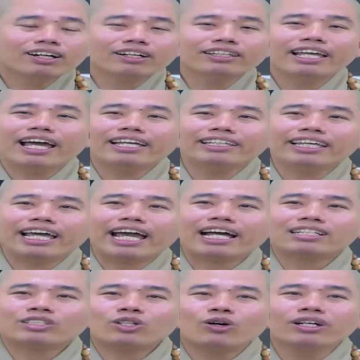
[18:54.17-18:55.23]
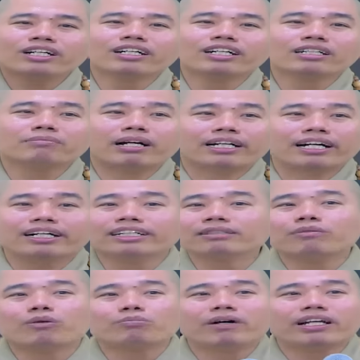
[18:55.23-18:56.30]
Rồi về nhà soi gương mà
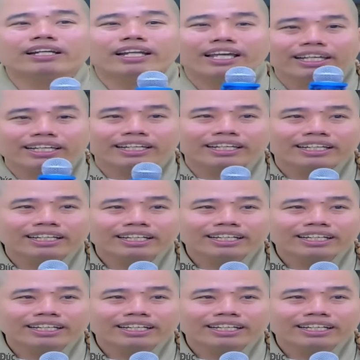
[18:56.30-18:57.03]
cười một mình đi